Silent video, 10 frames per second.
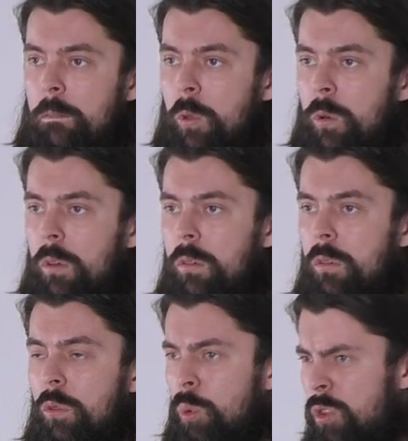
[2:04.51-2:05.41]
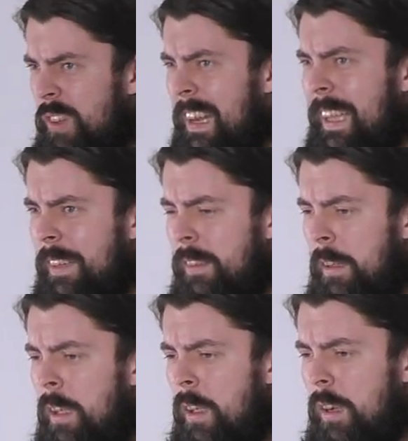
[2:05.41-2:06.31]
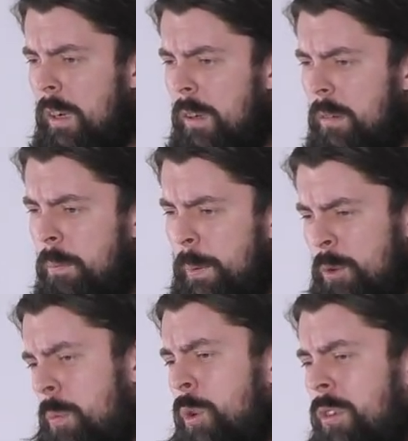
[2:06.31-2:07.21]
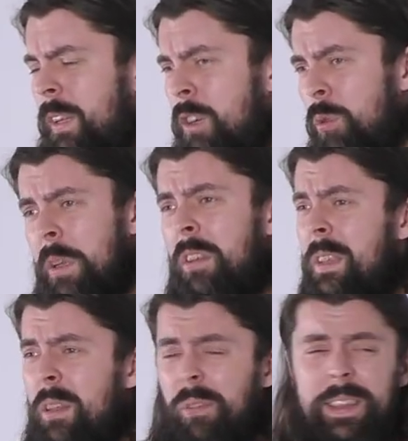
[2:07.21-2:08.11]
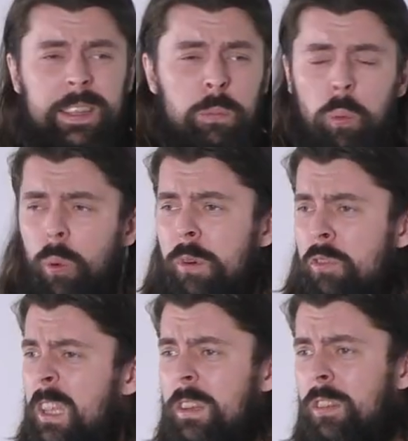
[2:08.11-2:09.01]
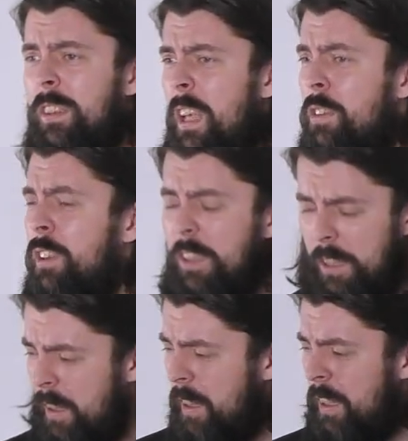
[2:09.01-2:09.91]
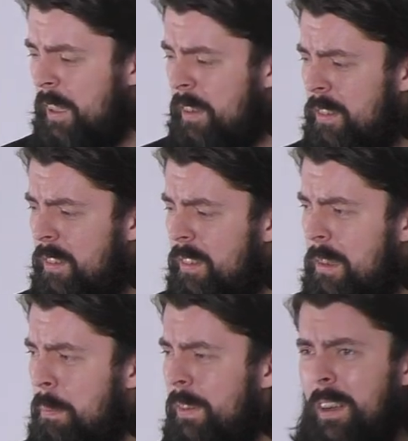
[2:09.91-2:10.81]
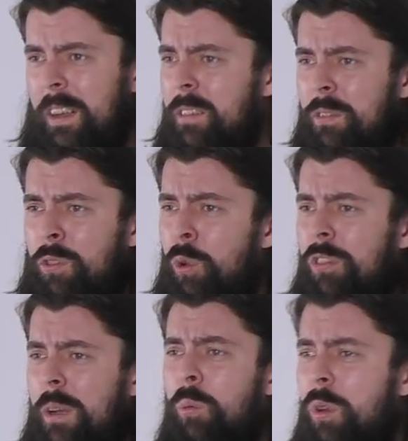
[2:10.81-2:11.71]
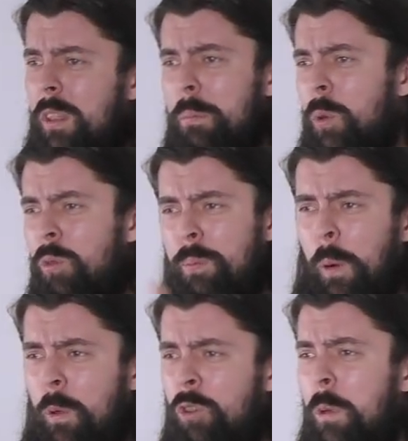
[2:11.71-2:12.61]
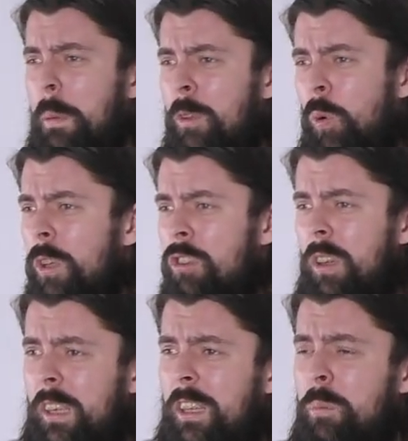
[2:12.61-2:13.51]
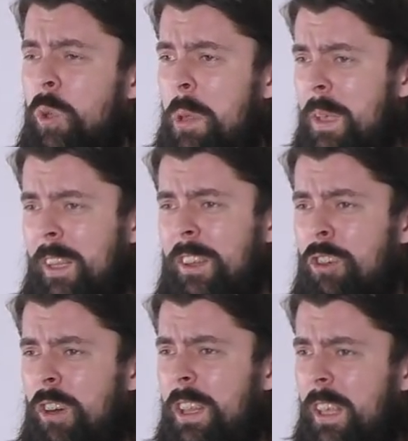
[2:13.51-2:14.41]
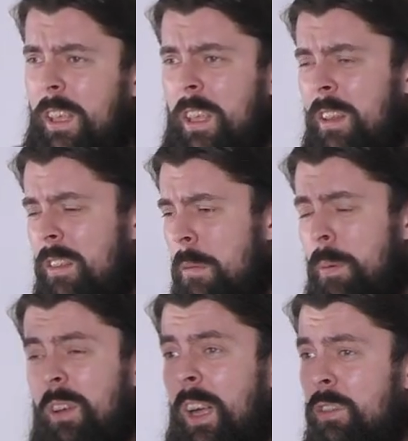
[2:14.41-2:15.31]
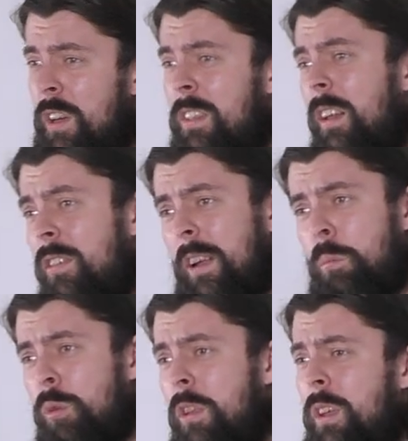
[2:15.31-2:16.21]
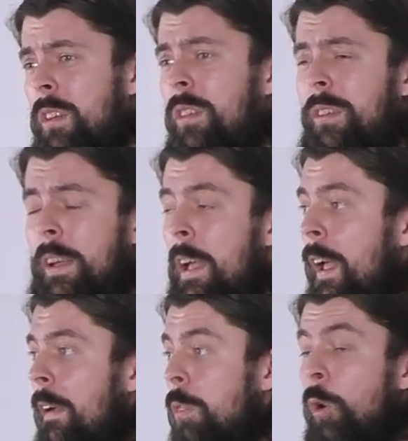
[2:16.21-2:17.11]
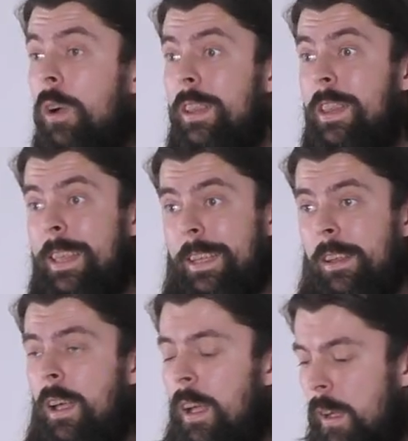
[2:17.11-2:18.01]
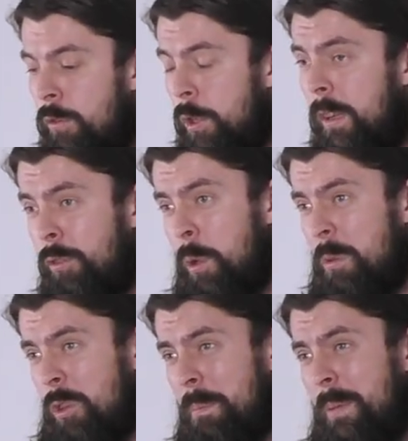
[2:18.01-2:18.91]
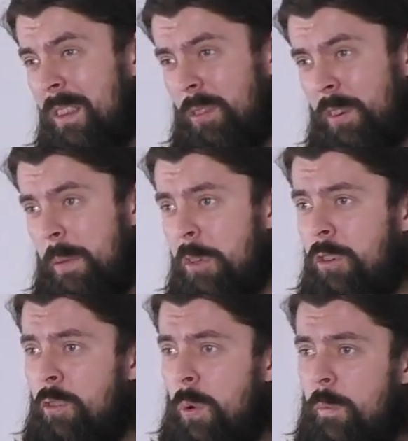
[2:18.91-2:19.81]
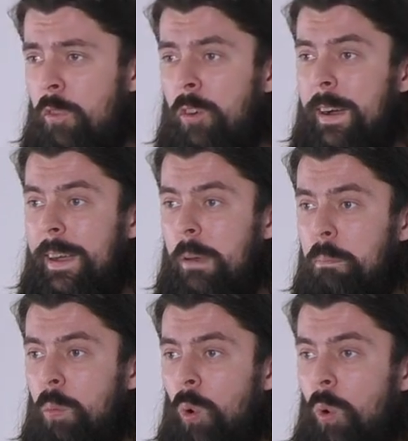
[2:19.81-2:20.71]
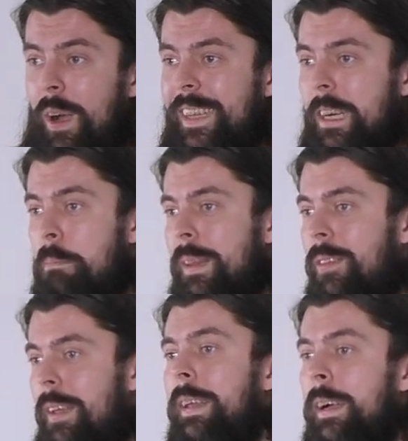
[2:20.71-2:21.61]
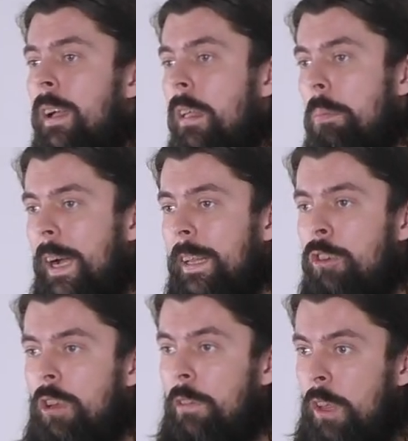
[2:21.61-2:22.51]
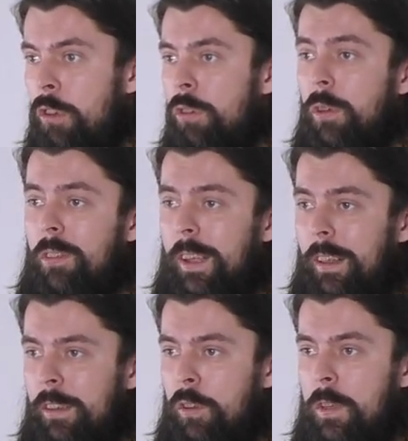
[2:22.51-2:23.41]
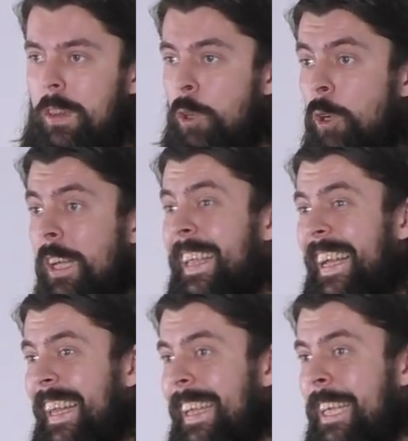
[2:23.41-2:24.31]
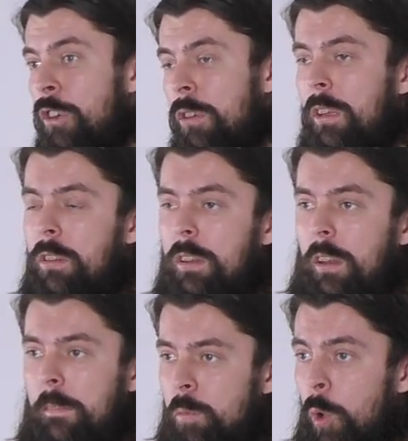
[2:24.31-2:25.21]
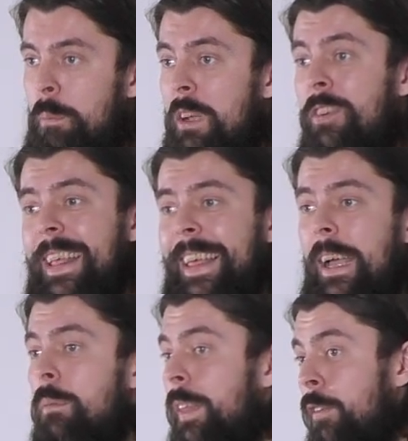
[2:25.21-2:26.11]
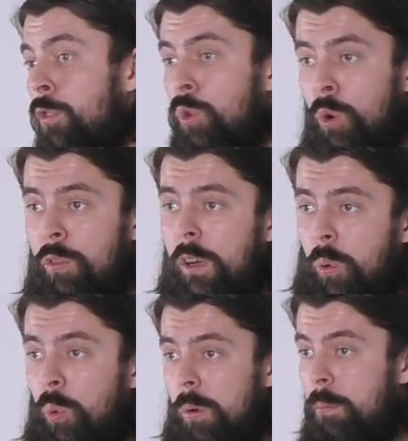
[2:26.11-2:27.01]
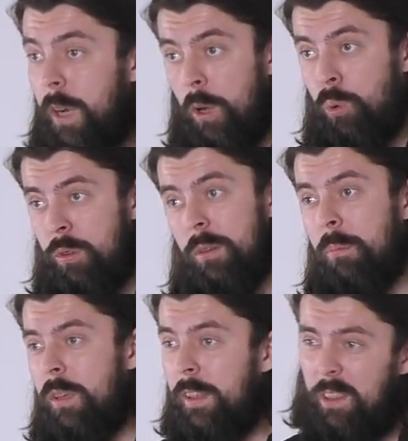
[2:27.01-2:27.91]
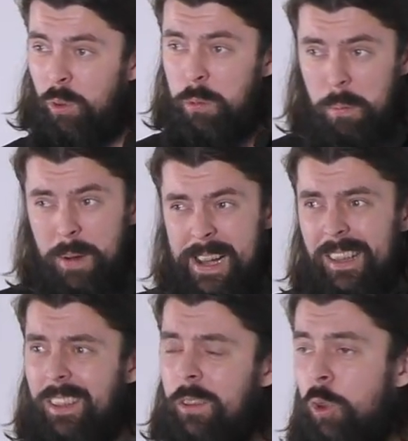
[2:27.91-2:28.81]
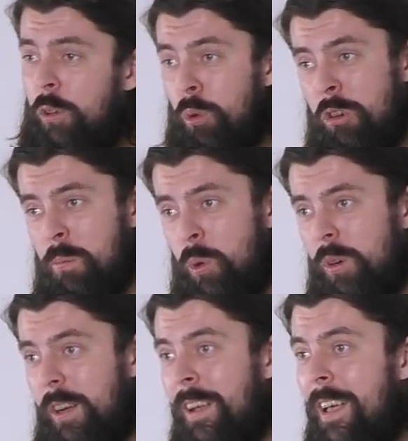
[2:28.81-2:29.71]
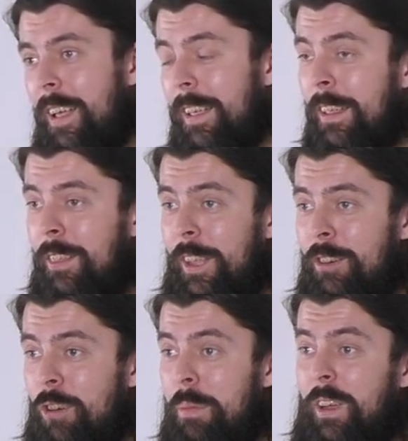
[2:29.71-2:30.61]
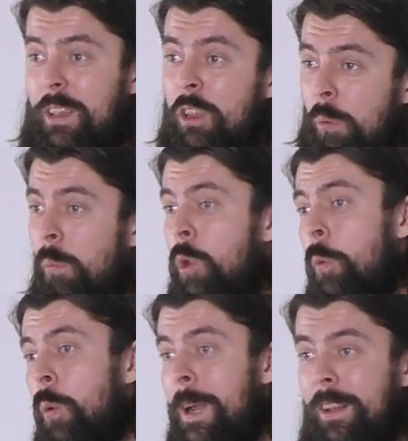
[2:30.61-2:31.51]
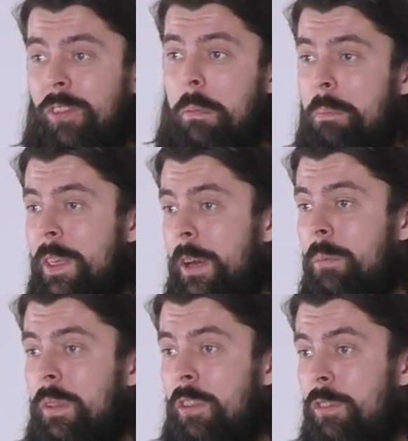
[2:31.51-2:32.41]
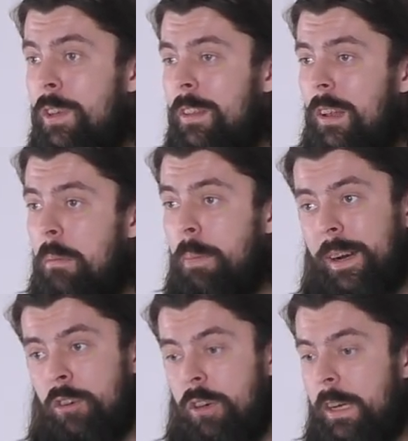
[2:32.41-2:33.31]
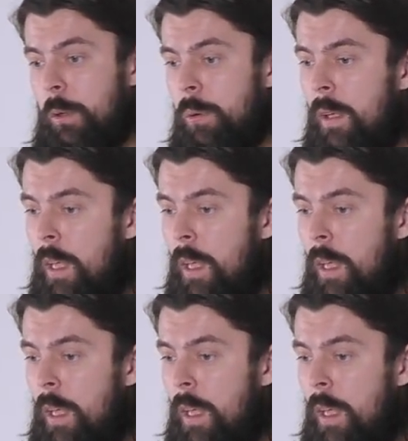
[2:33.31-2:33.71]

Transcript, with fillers: Но нужно ли это? А, потому что можно сказать, что естественный отбор, ветер северный и типа, да, все само, там, типа, ну, в природе что-то происходит, человек к этому не имеет отношения, и типа, как вертелось, так пусть и вертится. Но нет. Все дело в том, что мы с вами живем в эпоху антропоцена, когда человечество стало действительно не только геологической силой, но мы влияем на все вокруг. Мы люди, мы такие вроде бы маленькие, но нас очень много, и наши механизмы манипуляции миром действительно поражают.